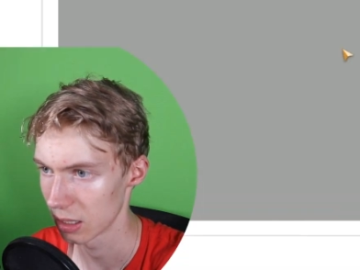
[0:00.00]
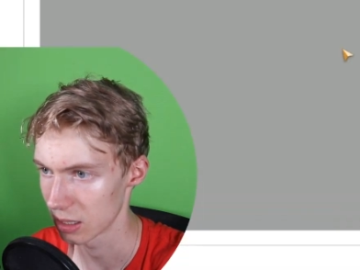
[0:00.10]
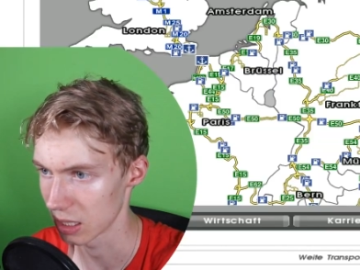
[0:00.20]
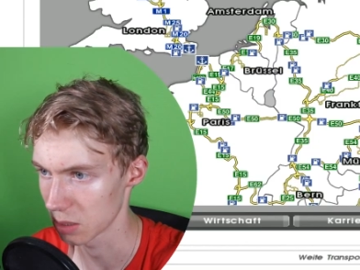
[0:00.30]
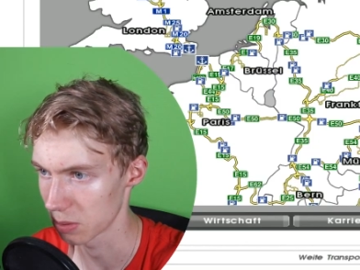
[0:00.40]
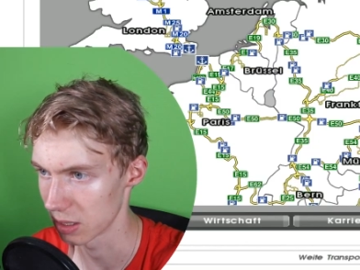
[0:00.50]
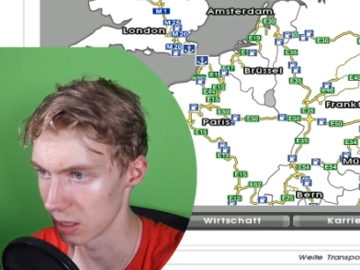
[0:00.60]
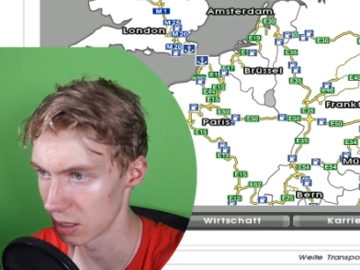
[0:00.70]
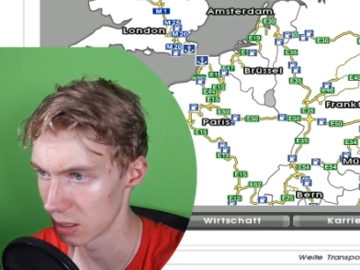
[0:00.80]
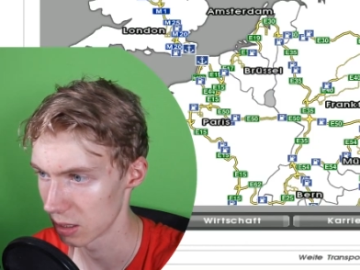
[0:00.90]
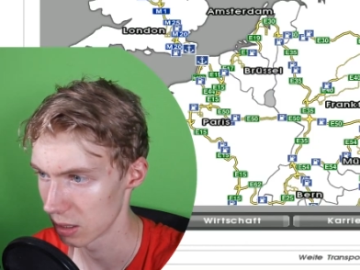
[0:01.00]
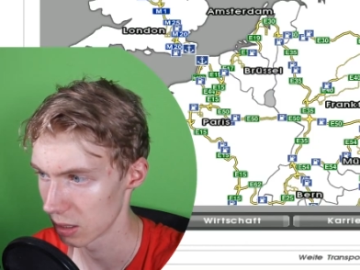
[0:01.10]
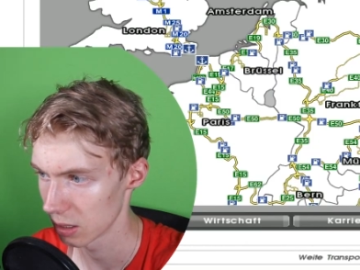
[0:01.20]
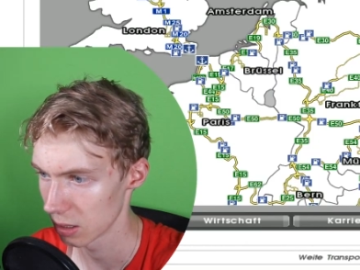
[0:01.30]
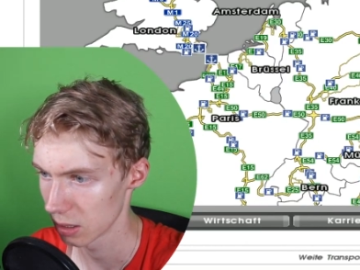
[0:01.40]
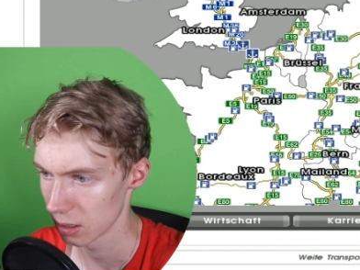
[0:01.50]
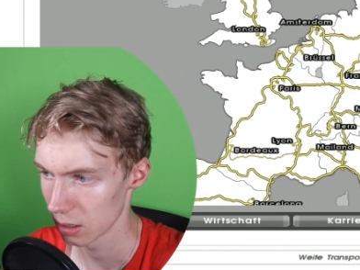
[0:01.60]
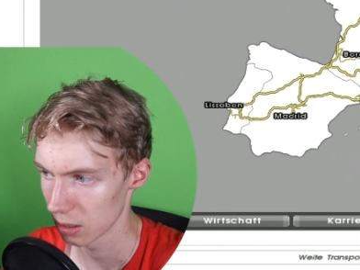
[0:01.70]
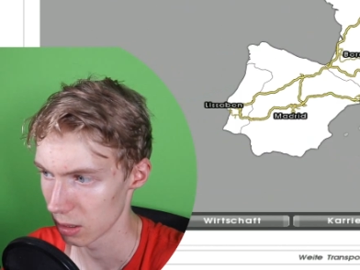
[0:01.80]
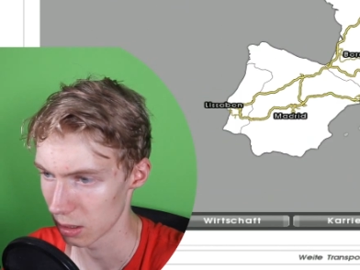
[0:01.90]
das Expandieren?
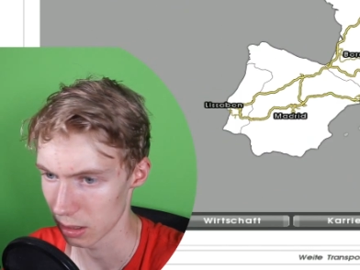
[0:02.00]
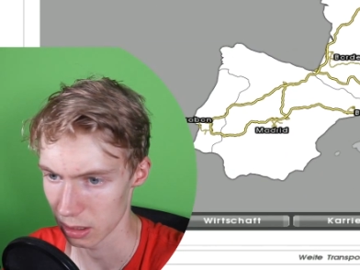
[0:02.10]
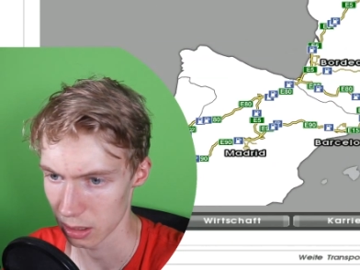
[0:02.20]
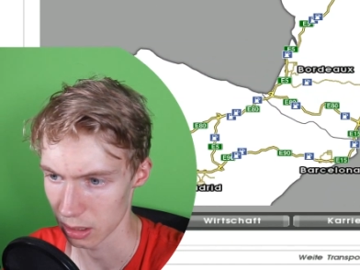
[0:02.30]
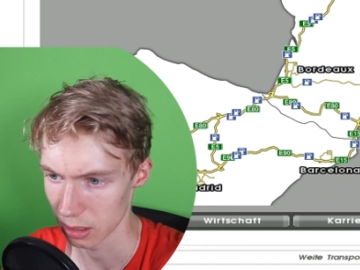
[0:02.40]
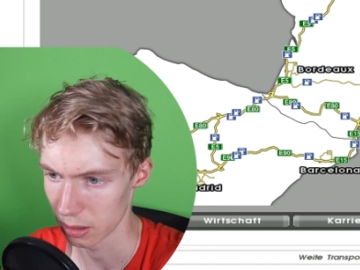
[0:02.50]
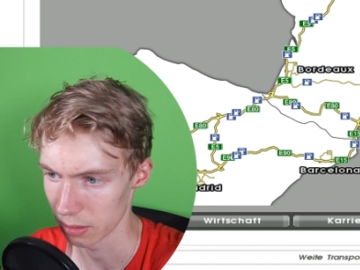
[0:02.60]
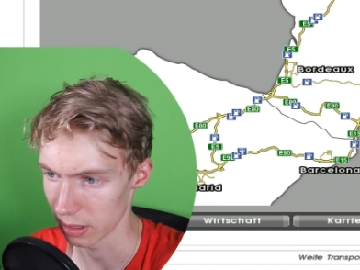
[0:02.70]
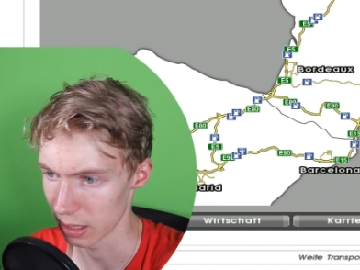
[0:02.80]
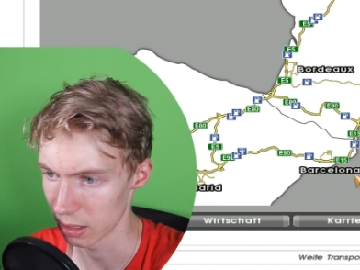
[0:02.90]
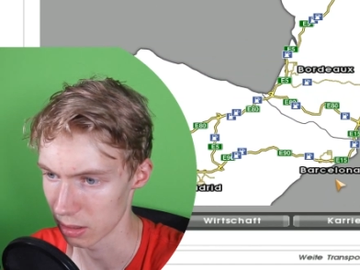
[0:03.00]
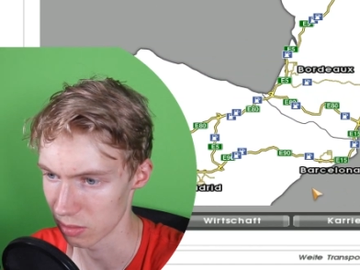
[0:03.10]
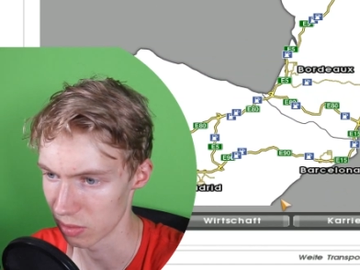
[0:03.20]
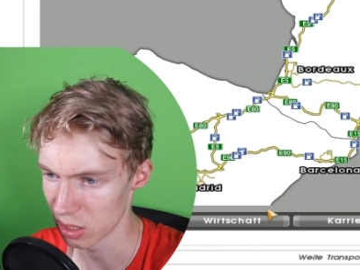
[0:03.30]
Äh, wie geht denn das